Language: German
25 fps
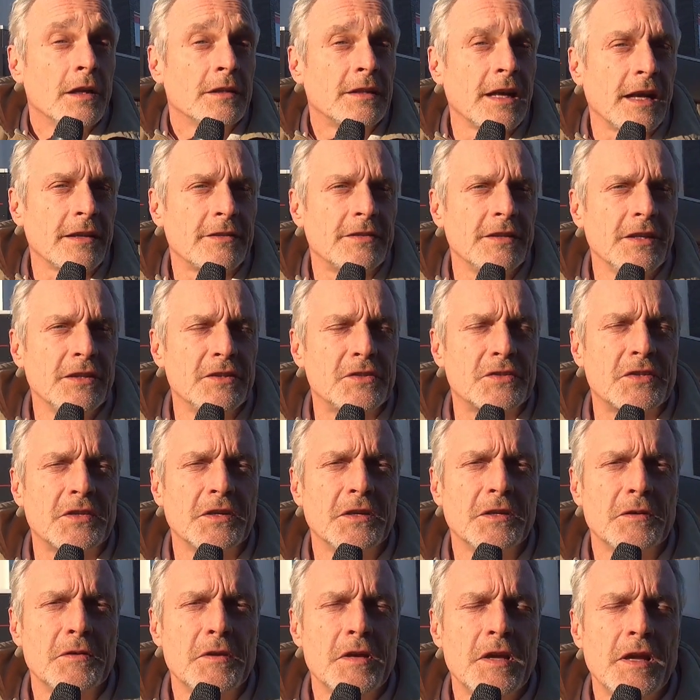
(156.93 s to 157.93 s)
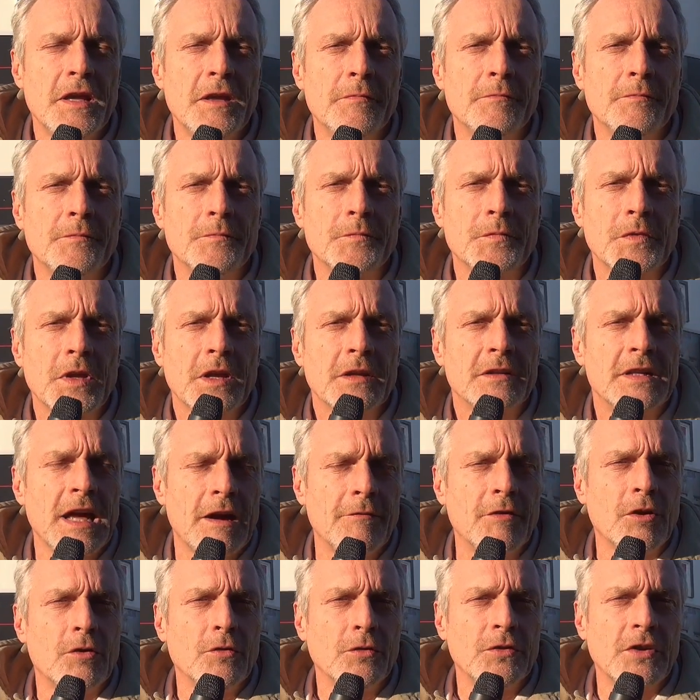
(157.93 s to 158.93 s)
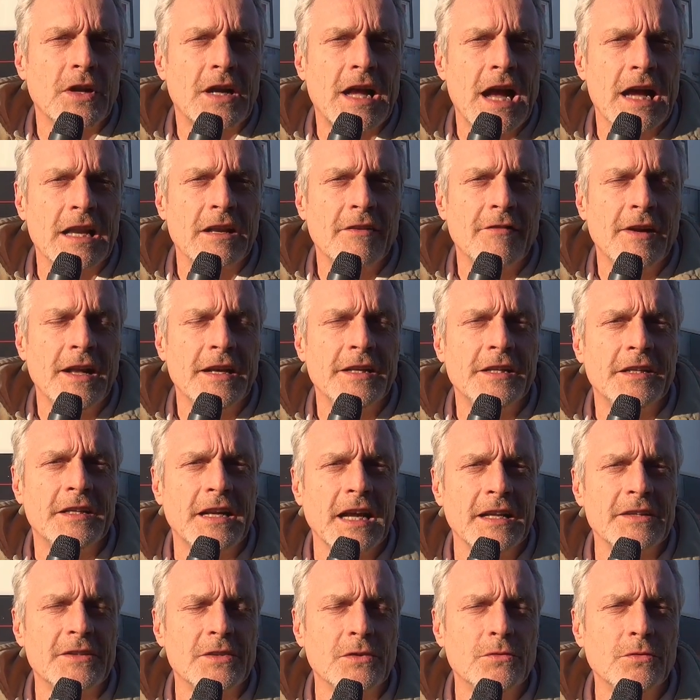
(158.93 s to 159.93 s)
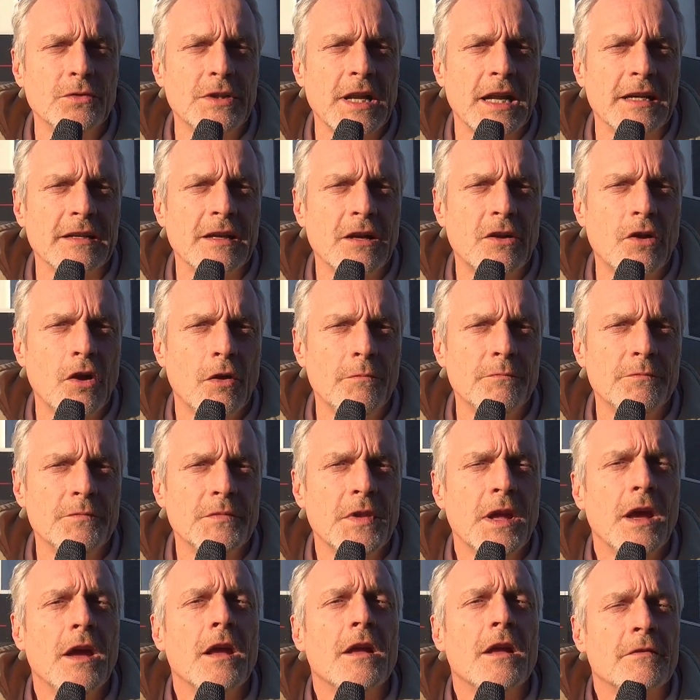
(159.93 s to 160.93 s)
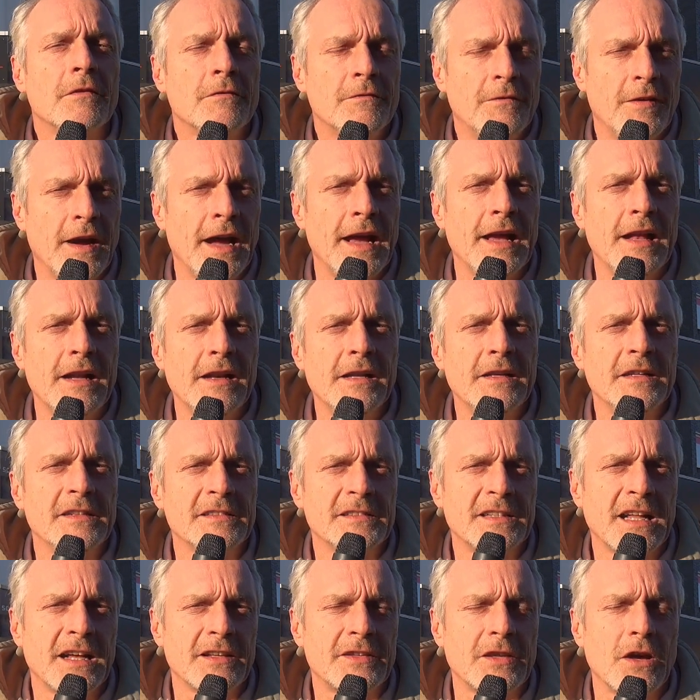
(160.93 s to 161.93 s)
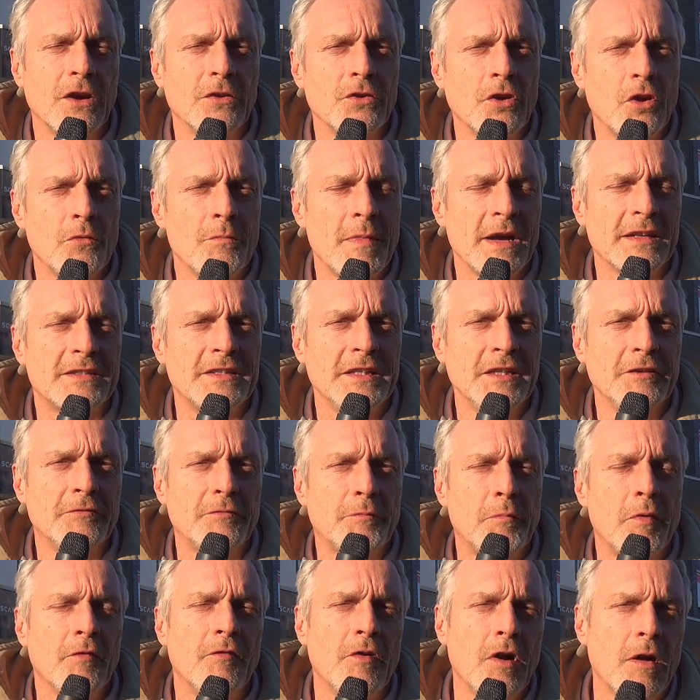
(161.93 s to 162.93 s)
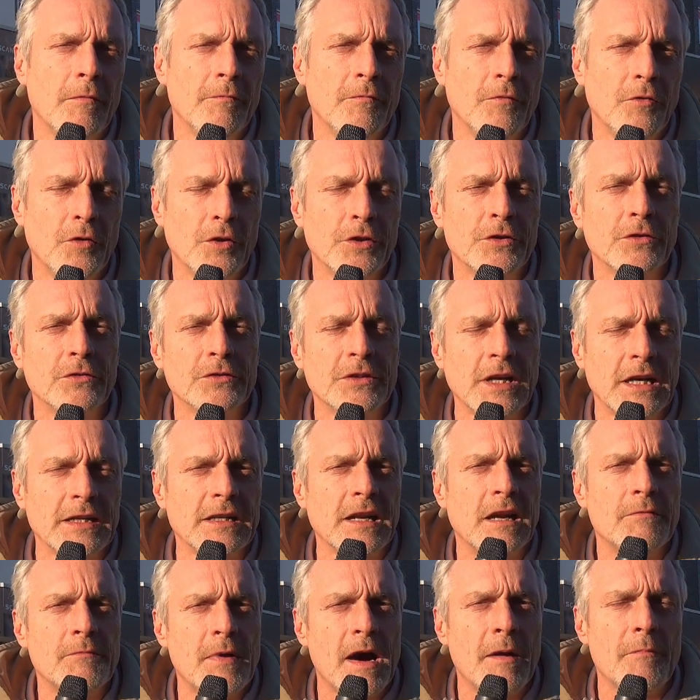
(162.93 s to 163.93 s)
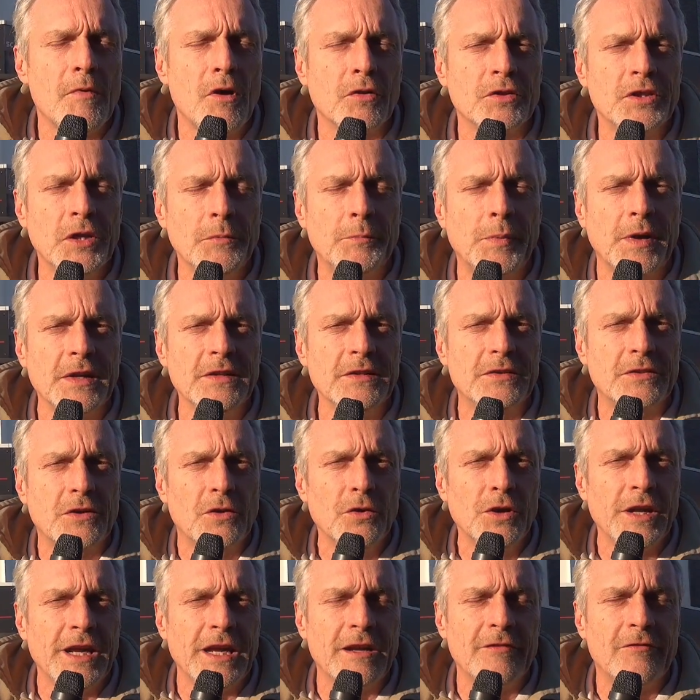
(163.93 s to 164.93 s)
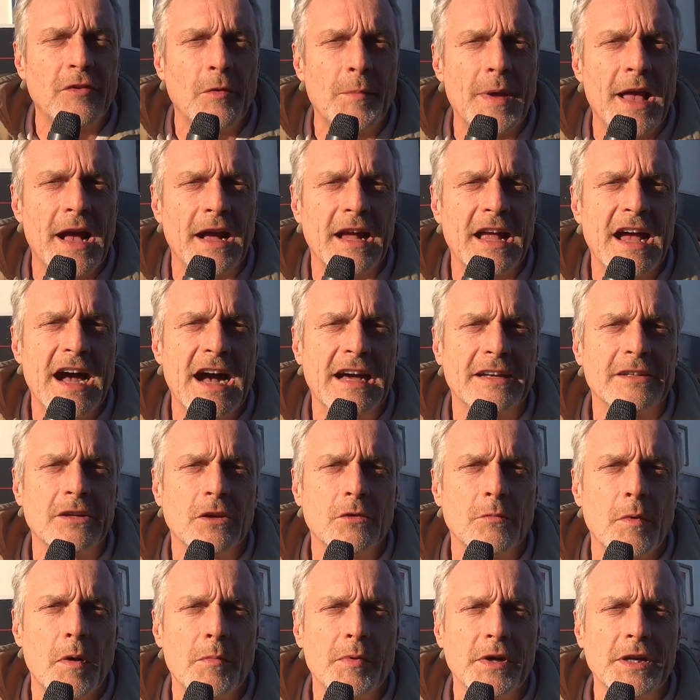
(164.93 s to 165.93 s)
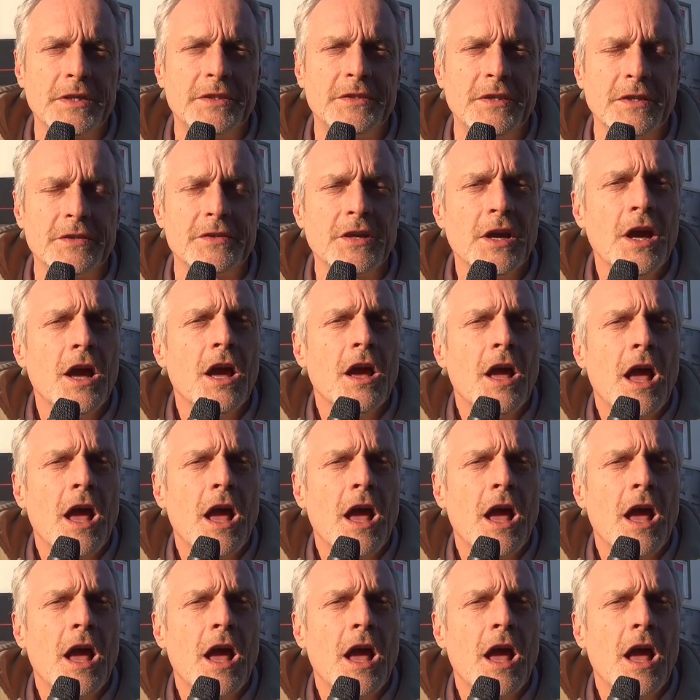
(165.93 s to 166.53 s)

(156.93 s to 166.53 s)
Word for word: Das ist äh, im Davakoser Karneval nicht ganz so gut angekommen, weil das auch noch massiv beworben wurde. Und dann haben aber auch die Printkollegen vom RGA darüber berichtet.